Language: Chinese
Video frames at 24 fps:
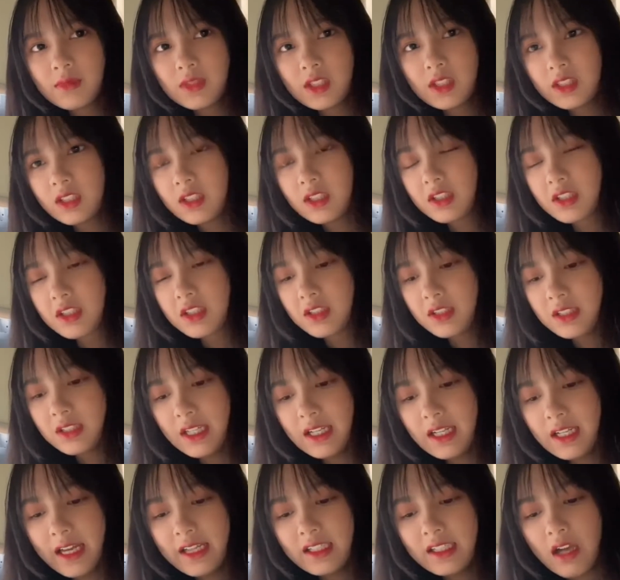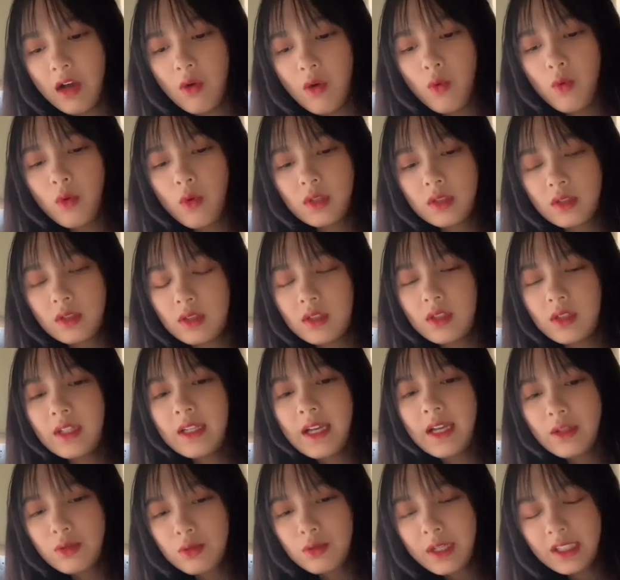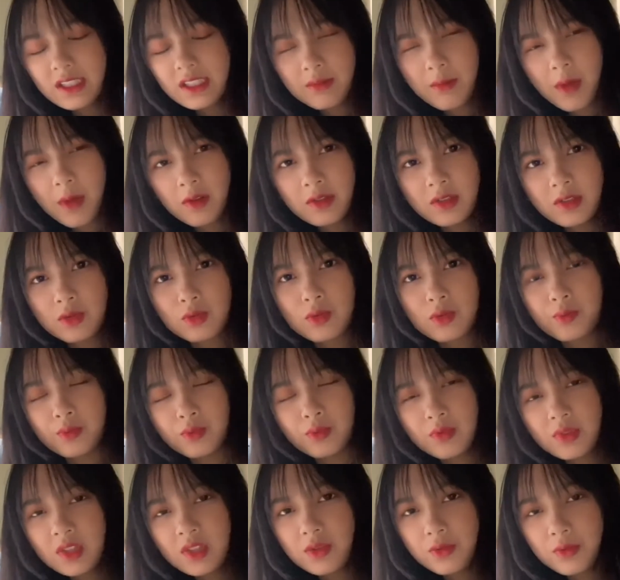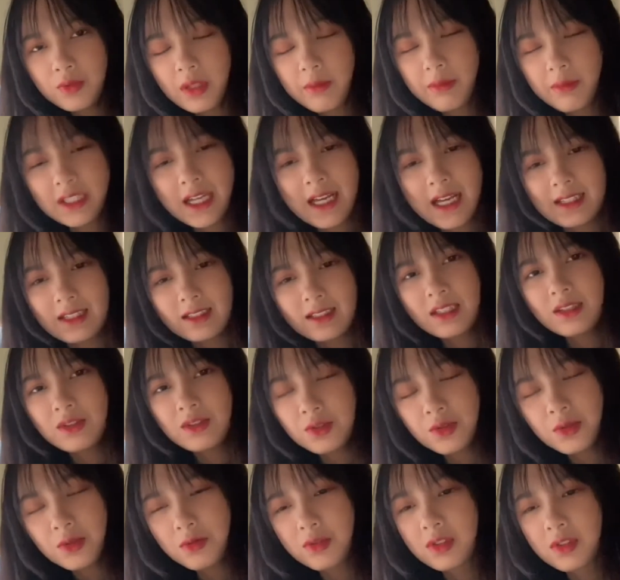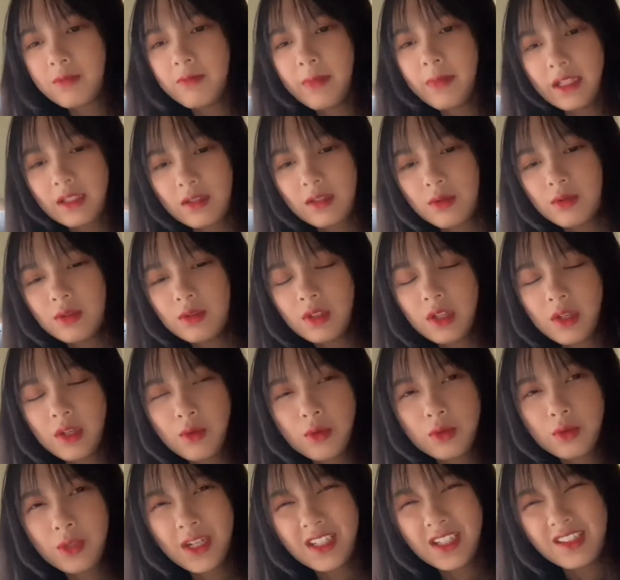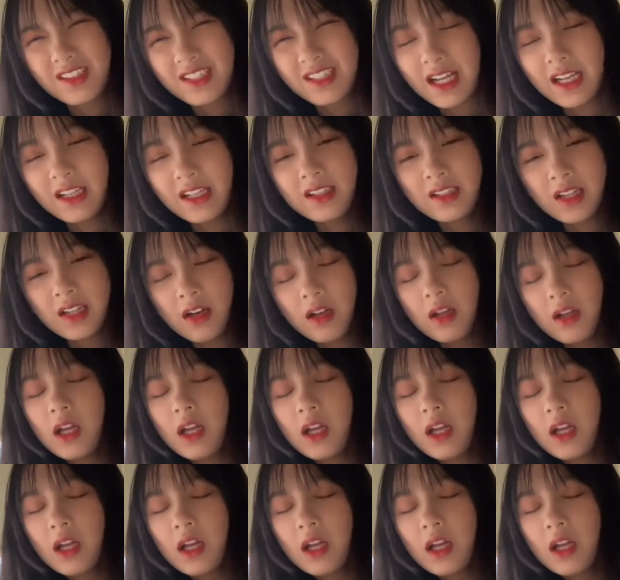这个时间来讲，我应该刷睫毛技术不至于那么差，但它就是每次都能给我刷成苍蝇脚，